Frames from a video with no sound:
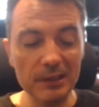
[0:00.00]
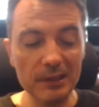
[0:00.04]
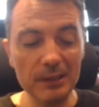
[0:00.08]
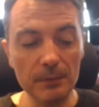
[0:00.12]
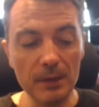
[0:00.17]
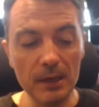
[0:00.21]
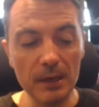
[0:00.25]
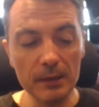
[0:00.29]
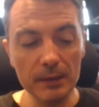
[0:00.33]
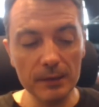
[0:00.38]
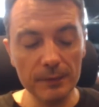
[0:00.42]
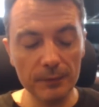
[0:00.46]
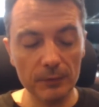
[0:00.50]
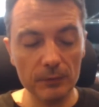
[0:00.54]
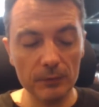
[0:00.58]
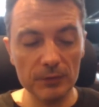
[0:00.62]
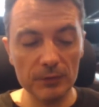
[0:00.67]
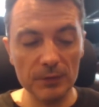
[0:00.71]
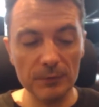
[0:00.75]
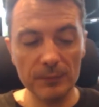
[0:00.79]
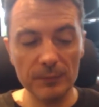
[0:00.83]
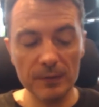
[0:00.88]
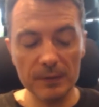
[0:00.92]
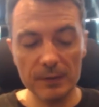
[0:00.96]
redémarré, ce que
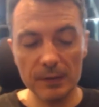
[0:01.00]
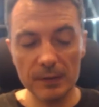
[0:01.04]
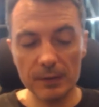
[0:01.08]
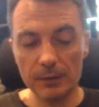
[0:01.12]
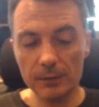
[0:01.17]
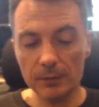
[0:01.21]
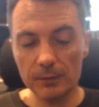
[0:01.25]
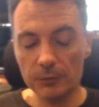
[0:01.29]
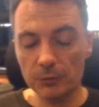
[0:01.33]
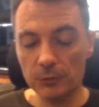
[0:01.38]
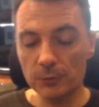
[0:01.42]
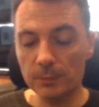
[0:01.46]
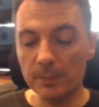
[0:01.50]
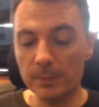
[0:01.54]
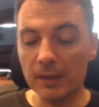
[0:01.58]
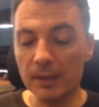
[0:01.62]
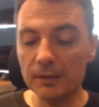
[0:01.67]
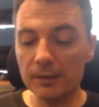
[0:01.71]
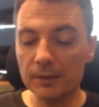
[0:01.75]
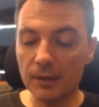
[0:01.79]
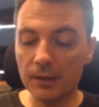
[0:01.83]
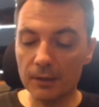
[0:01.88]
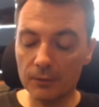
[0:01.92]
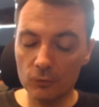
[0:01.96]
j'ai fait, c'est que je suis
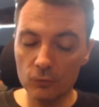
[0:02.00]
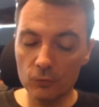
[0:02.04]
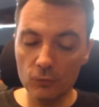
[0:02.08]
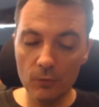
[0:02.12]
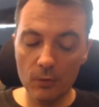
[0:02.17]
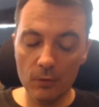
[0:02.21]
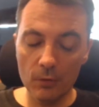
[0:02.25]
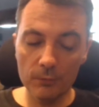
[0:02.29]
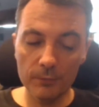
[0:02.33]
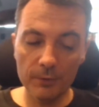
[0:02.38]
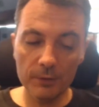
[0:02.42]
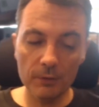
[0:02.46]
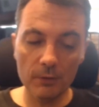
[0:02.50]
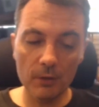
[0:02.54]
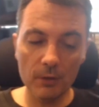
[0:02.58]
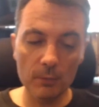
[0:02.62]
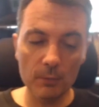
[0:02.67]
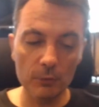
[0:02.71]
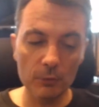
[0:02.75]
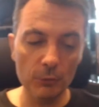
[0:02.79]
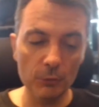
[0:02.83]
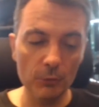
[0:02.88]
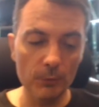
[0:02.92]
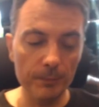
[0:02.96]
parti à Tours, enfin dans la
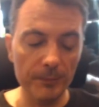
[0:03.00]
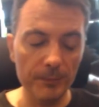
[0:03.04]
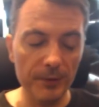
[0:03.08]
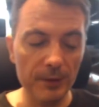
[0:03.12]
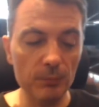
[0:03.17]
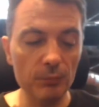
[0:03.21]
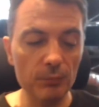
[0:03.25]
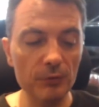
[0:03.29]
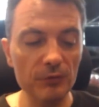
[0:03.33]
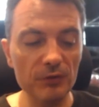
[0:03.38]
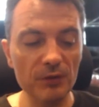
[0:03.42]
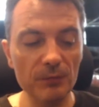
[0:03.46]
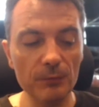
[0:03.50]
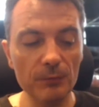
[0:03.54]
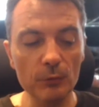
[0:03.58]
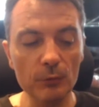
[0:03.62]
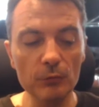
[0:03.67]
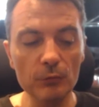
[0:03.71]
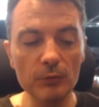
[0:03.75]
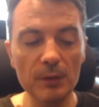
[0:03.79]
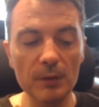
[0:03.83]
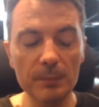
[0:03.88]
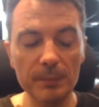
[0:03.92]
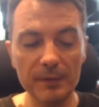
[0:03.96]
banlieue, et puis j'ai
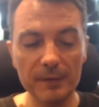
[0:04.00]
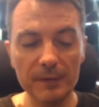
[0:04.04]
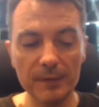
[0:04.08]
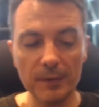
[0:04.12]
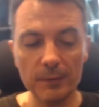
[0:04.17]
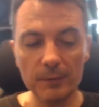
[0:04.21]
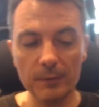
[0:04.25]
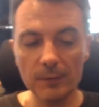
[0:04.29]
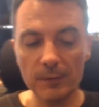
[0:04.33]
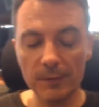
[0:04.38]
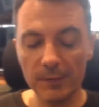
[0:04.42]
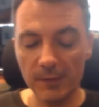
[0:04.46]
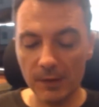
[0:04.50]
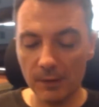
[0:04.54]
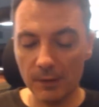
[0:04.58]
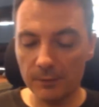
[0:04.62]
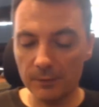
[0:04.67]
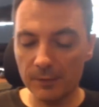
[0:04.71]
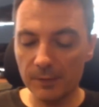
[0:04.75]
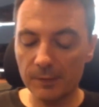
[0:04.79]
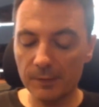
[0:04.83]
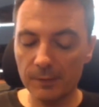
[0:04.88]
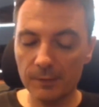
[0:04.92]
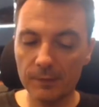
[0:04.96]
vendu des prestations de
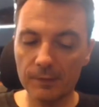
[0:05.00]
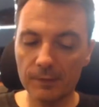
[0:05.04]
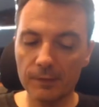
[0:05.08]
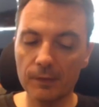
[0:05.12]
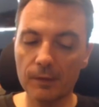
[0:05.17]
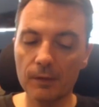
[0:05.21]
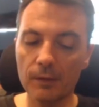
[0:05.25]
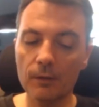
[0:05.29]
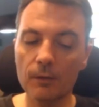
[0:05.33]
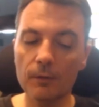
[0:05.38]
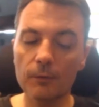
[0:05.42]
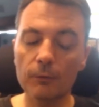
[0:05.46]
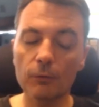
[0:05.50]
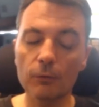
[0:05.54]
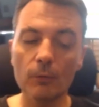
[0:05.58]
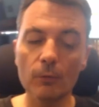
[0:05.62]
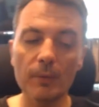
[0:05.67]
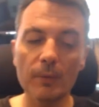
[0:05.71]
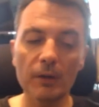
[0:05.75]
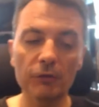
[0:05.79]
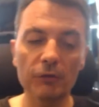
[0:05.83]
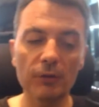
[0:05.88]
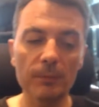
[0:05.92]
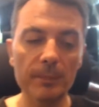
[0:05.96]
services euh, sur
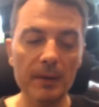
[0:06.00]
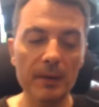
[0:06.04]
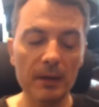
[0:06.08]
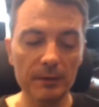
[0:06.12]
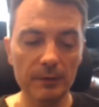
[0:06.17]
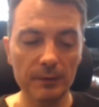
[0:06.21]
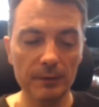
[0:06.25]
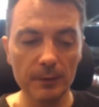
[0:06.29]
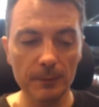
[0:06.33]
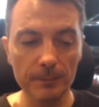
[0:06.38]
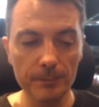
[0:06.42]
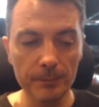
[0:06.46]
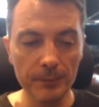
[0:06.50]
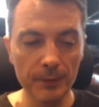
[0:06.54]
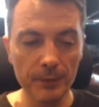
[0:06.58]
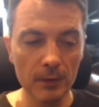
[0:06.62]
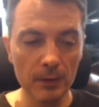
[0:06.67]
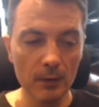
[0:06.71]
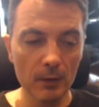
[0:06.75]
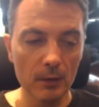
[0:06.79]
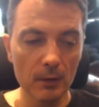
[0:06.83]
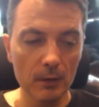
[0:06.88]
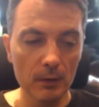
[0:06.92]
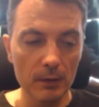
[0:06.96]
le marché parisien.
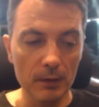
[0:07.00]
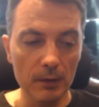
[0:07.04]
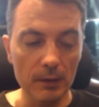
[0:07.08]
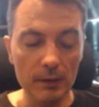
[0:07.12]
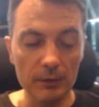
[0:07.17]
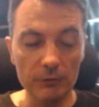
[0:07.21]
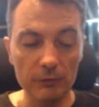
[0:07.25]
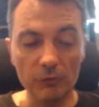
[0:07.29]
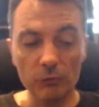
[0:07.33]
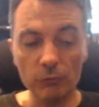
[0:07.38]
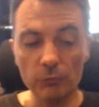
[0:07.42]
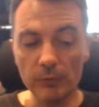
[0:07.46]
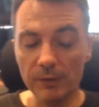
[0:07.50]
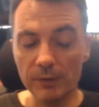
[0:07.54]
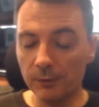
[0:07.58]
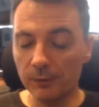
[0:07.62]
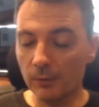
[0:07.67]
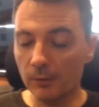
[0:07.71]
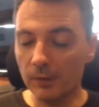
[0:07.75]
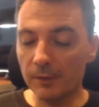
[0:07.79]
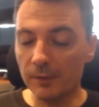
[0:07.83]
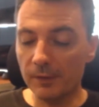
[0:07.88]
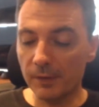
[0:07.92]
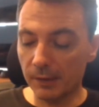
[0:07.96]
Et je jouais
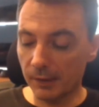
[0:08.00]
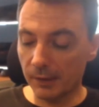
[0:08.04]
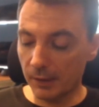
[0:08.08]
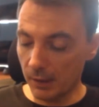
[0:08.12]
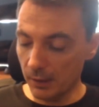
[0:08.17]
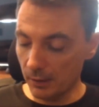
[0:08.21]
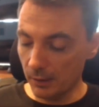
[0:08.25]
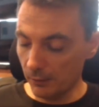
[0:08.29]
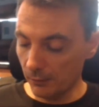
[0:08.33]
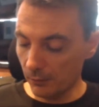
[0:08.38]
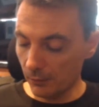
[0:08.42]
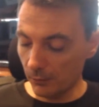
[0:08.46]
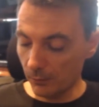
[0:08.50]
sur les écarts